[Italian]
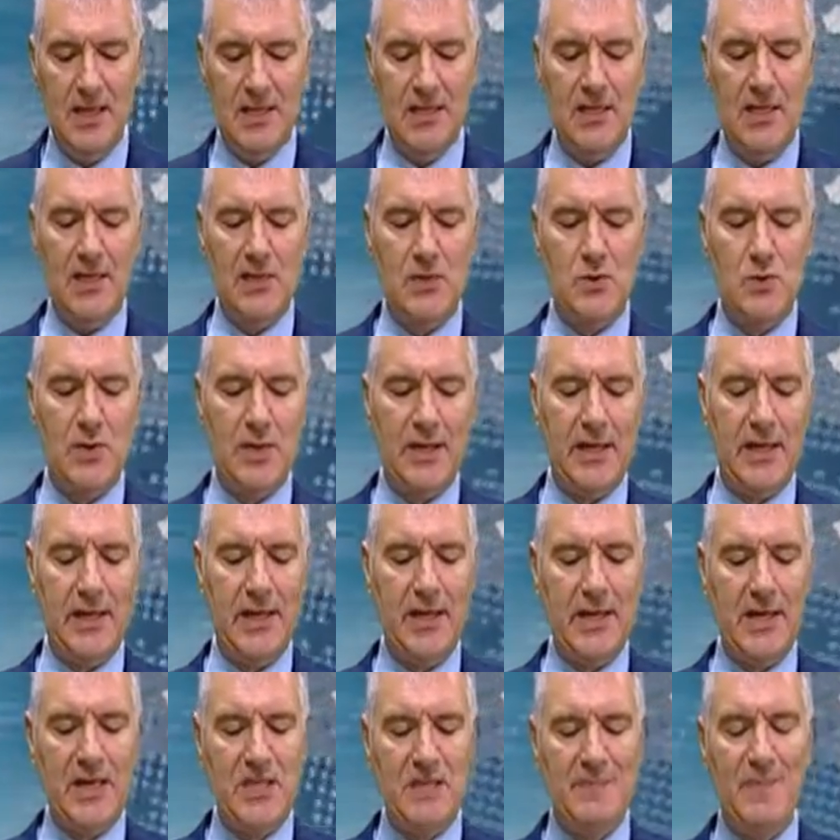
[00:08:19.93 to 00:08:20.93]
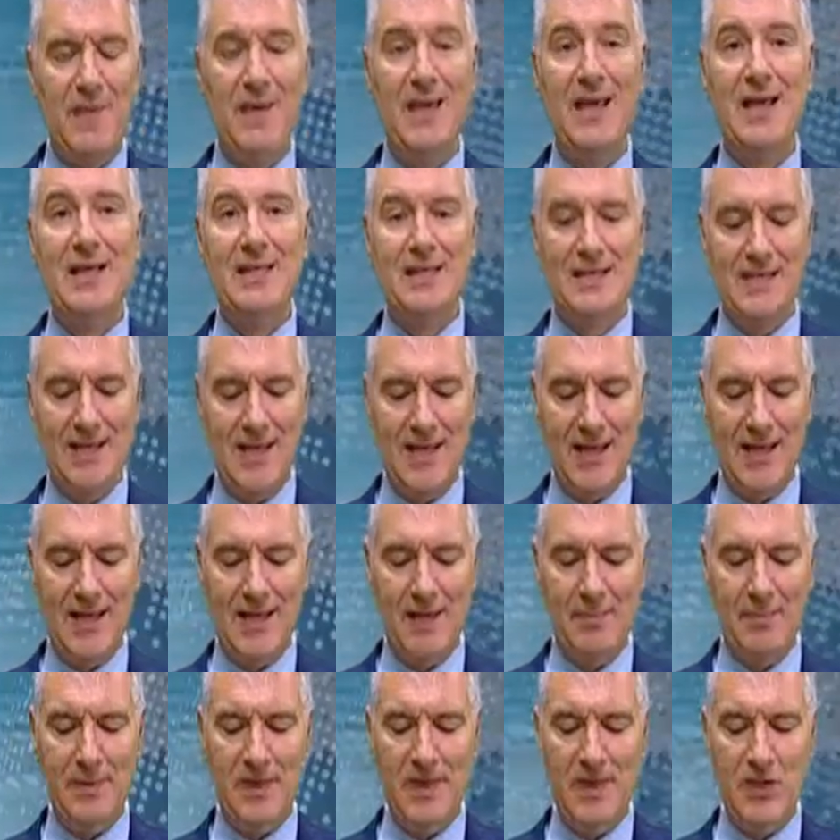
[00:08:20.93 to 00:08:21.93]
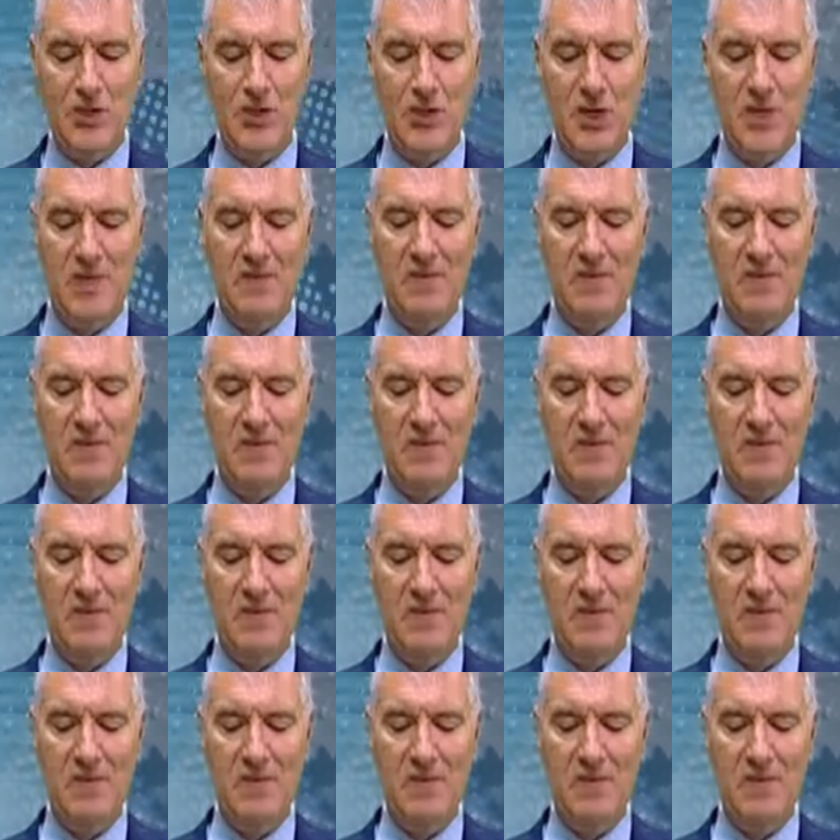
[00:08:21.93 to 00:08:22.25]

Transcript: Nella sua carriera esperienze anche a Brescia